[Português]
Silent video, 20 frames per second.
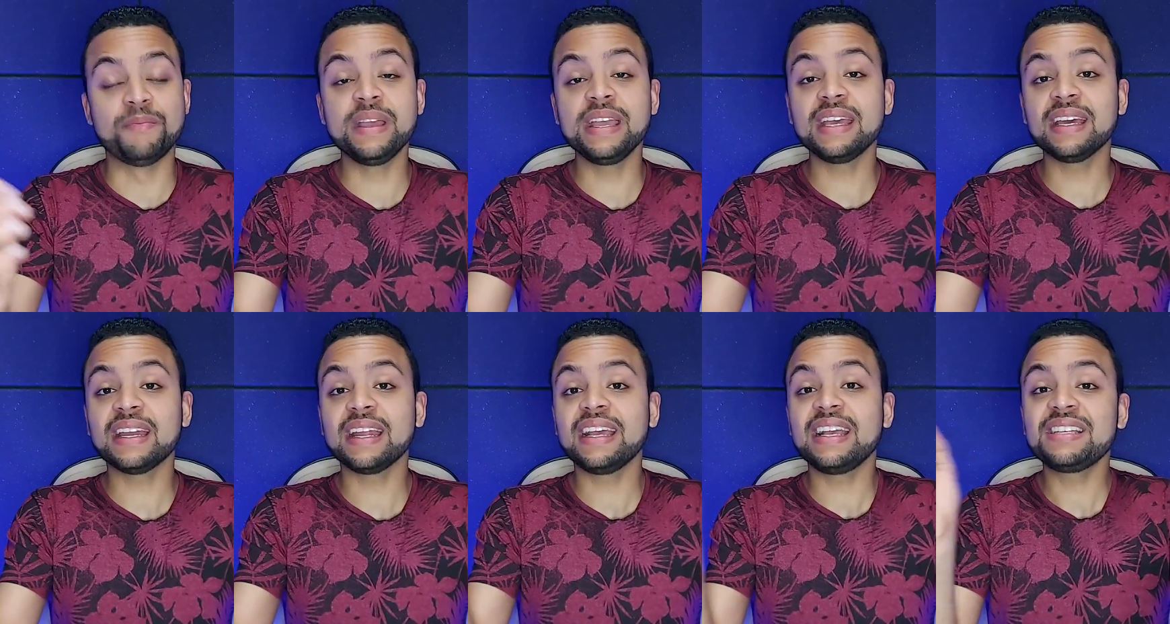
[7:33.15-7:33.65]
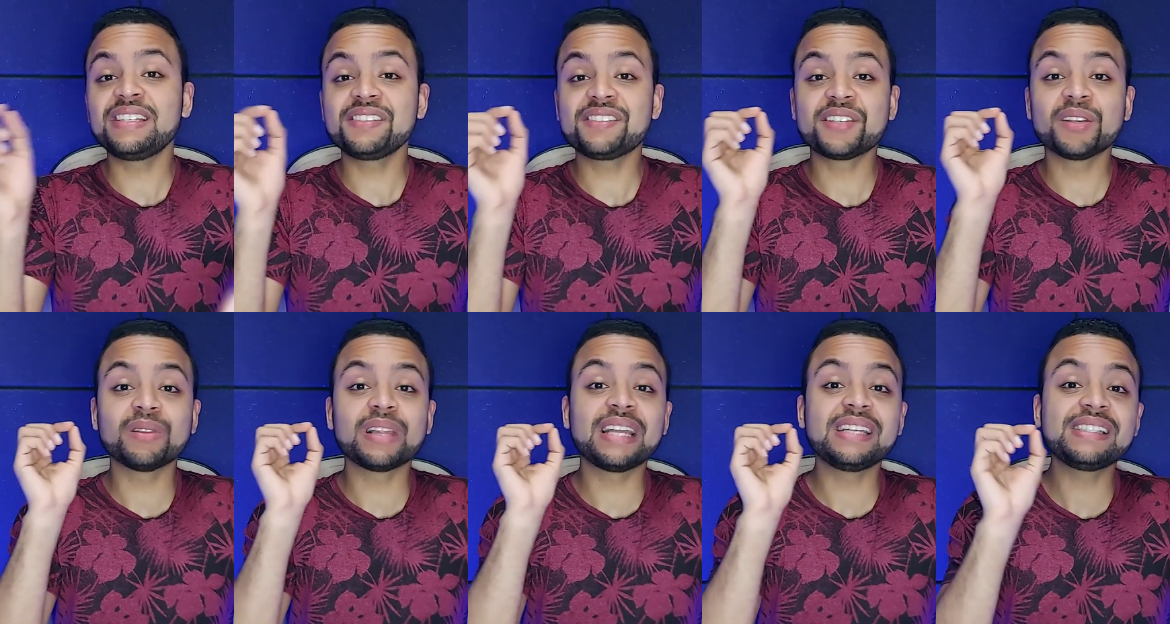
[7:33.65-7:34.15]
Bem, era estes
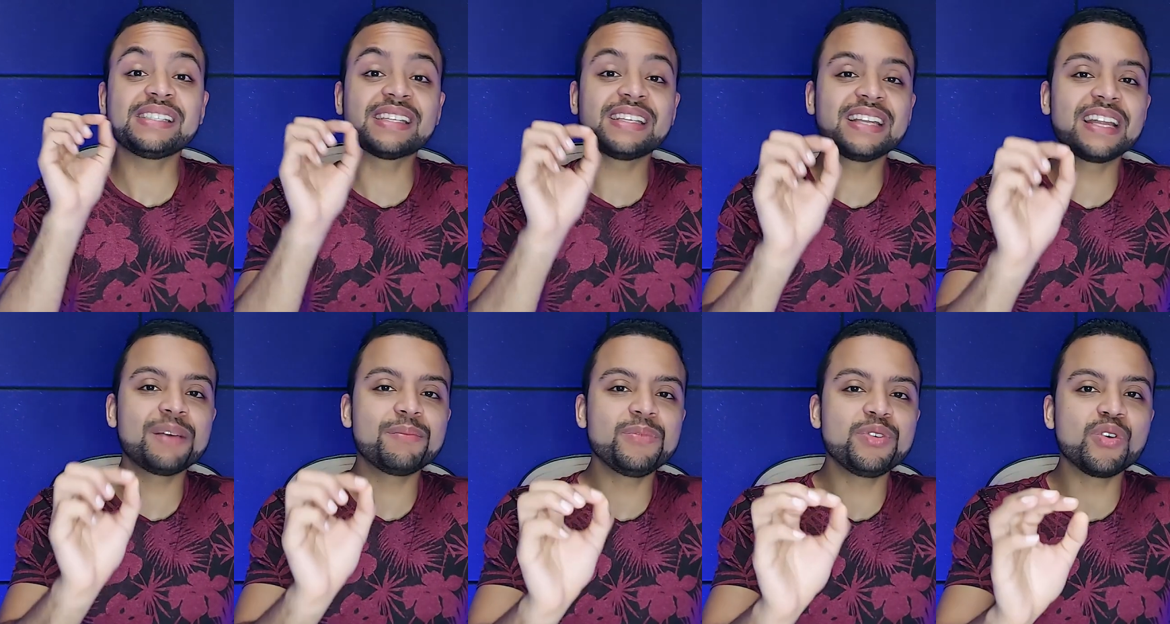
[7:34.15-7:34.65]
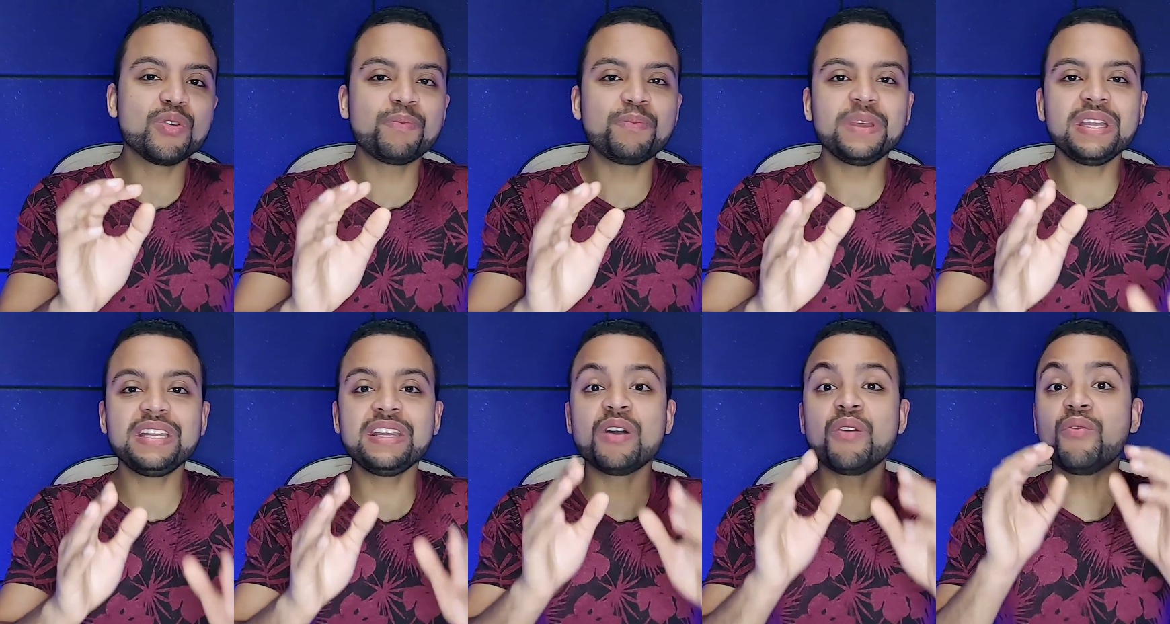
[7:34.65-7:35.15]
celulares que, na minha
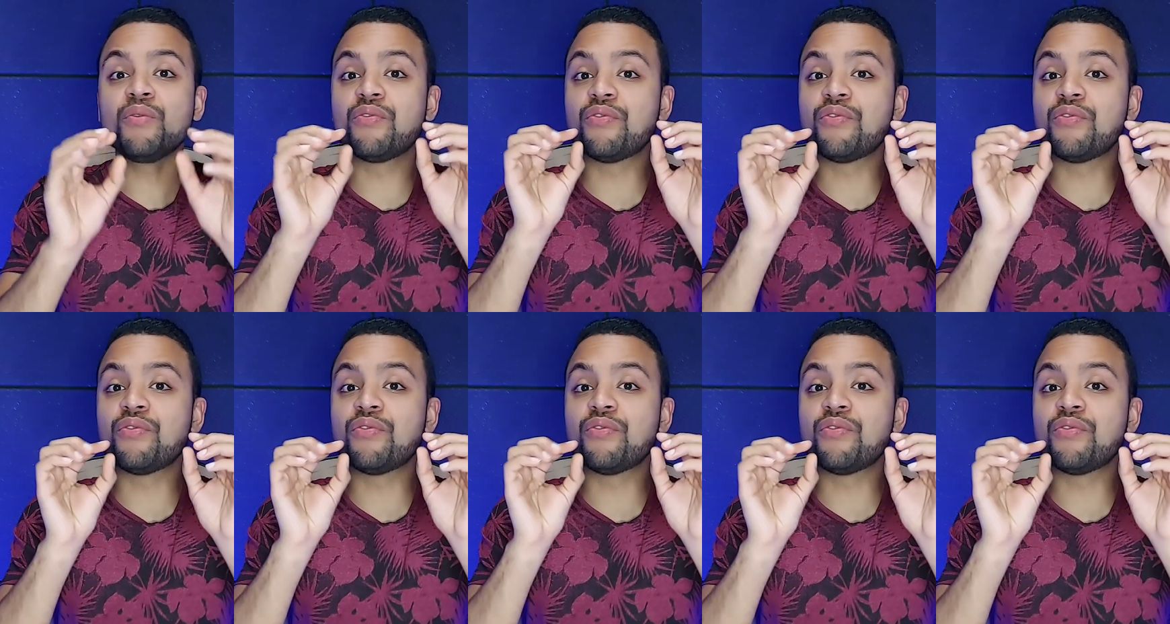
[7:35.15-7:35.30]
opinião,